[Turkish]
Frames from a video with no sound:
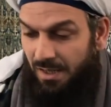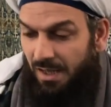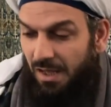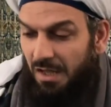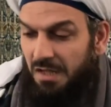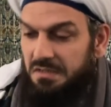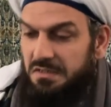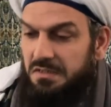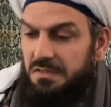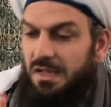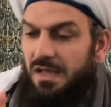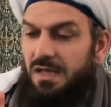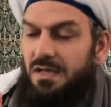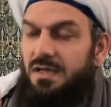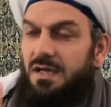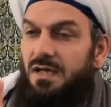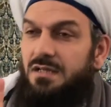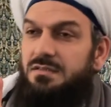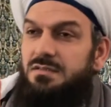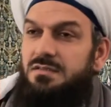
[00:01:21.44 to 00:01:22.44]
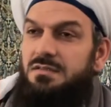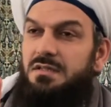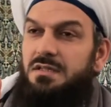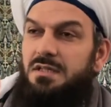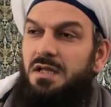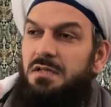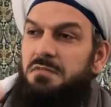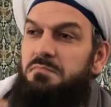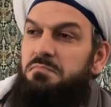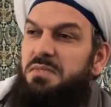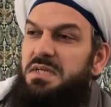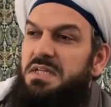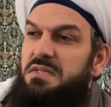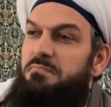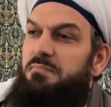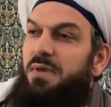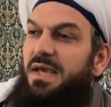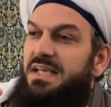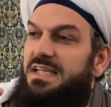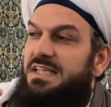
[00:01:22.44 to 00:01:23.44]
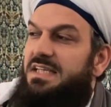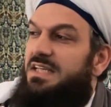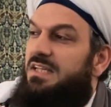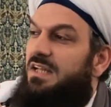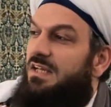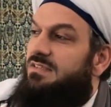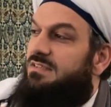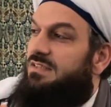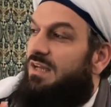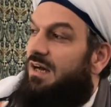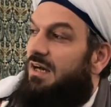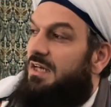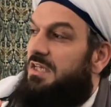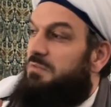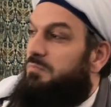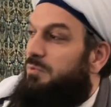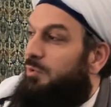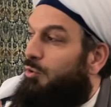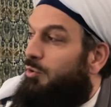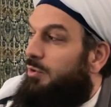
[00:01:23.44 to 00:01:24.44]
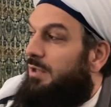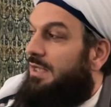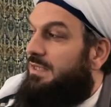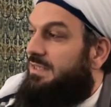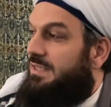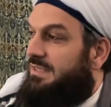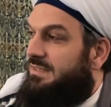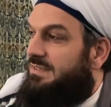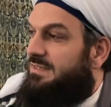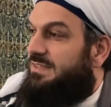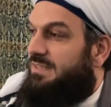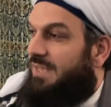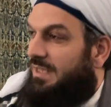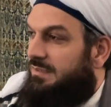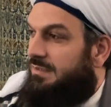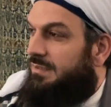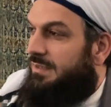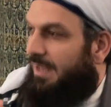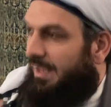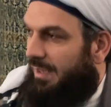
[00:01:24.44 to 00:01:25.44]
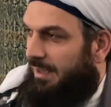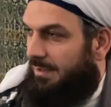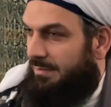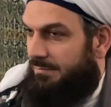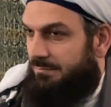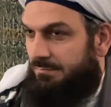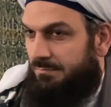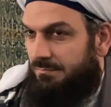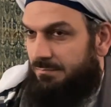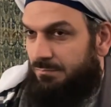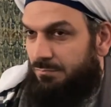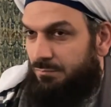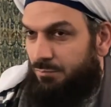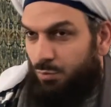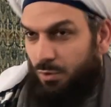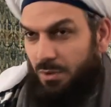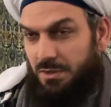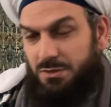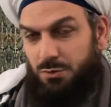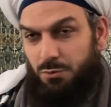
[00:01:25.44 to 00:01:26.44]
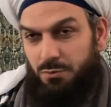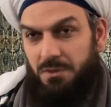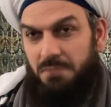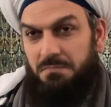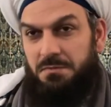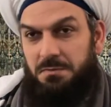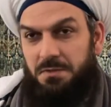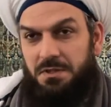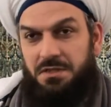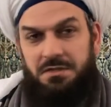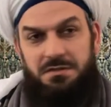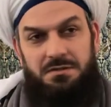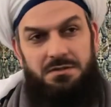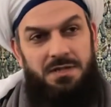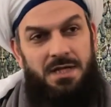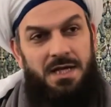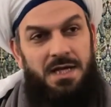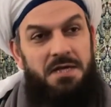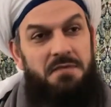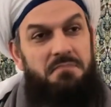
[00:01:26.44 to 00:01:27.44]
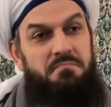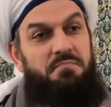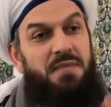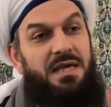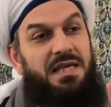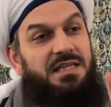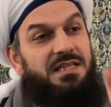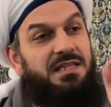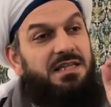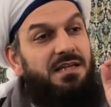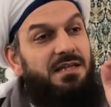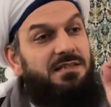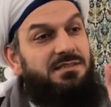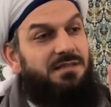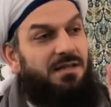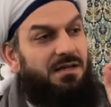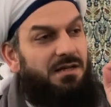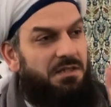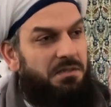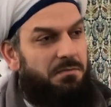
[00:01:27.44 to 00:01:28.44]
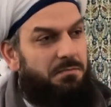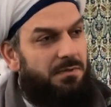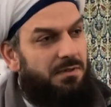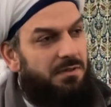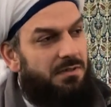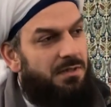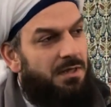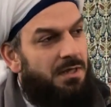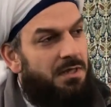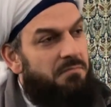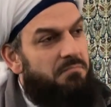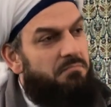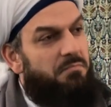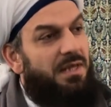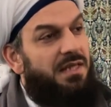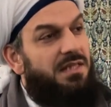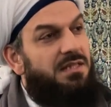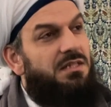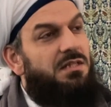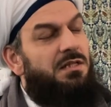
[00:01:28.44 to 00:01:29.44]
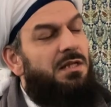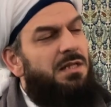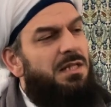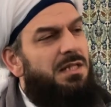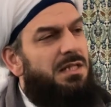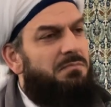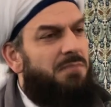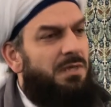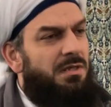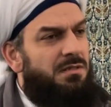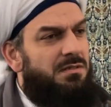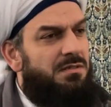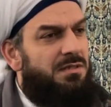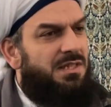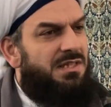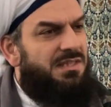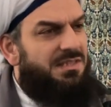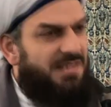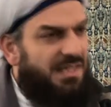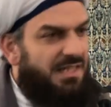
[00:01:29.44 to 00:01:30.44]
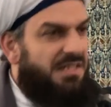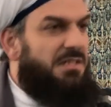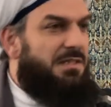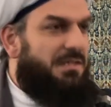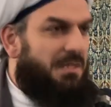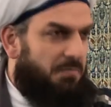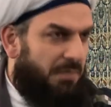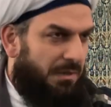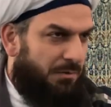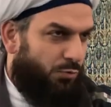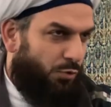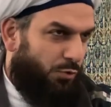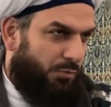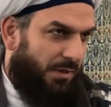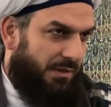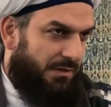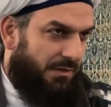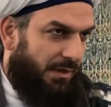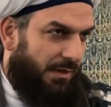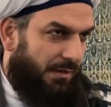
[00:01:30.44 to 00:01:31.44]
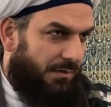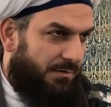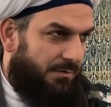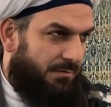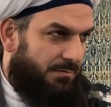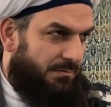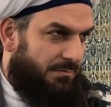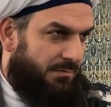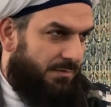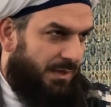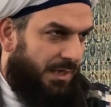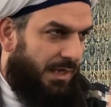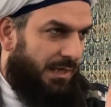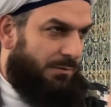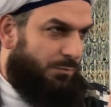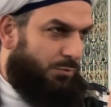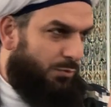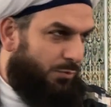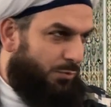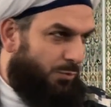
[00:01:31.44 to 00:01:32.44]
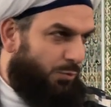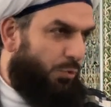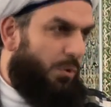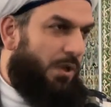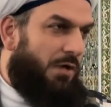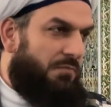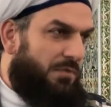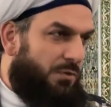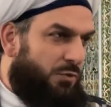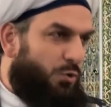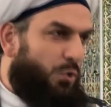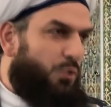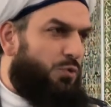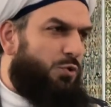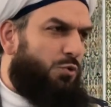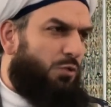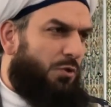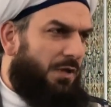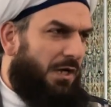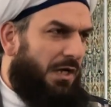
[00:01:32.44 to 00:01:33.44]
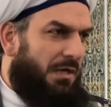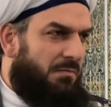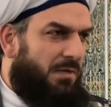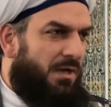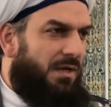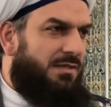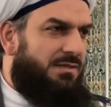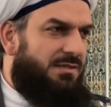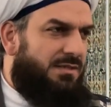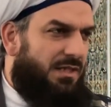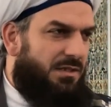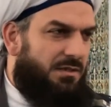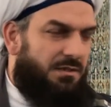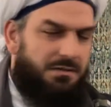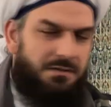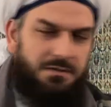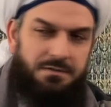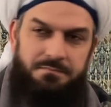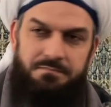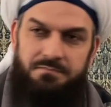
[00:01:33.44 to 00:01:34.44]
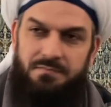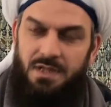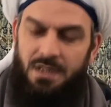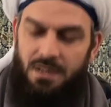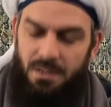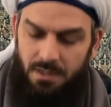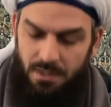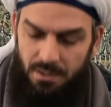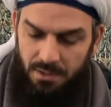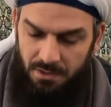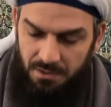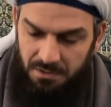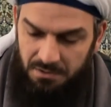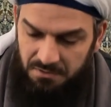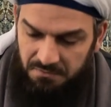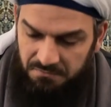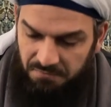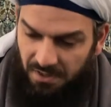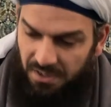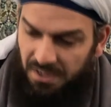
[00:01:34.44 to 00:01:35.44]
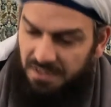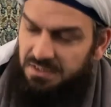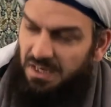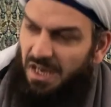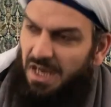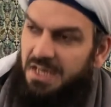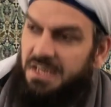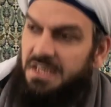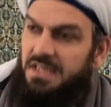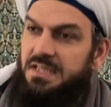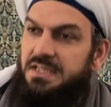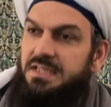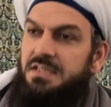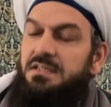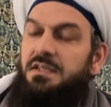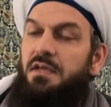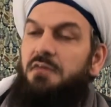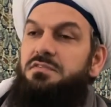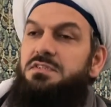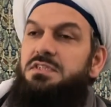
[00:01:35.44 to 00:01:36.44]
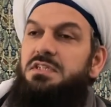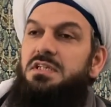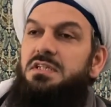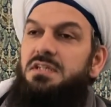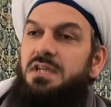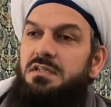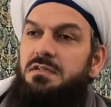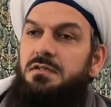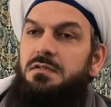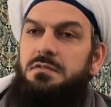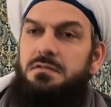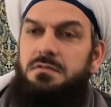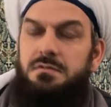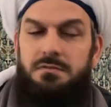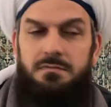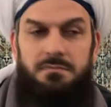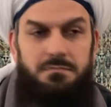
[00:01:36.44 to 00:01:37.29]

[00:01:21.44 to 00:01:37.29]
Allah katından bir beyine sahibi olan insanla Burası önemli bakın. Beyine sahibi. Beyine ne demek? Delil demek normalde. Yani lugavi sözlük olarak manası delil. Fakat hakiki tefsiri nedir?